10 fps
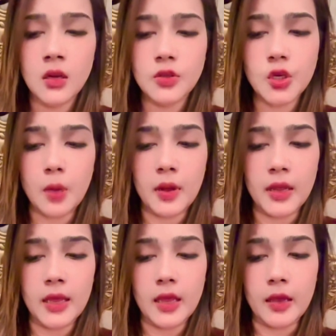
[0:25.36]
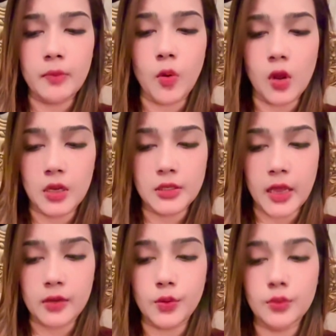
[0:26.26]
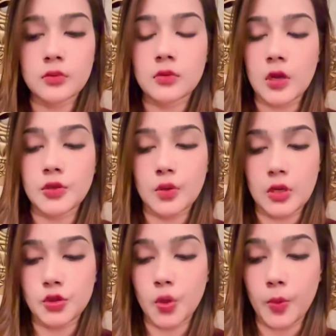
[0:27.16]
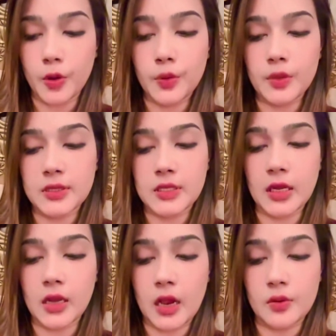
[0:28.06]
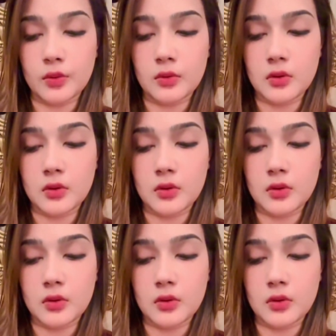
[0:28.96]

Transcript: সবাইকে বলাটা এখন আসলে সময় হয়েছে কারণ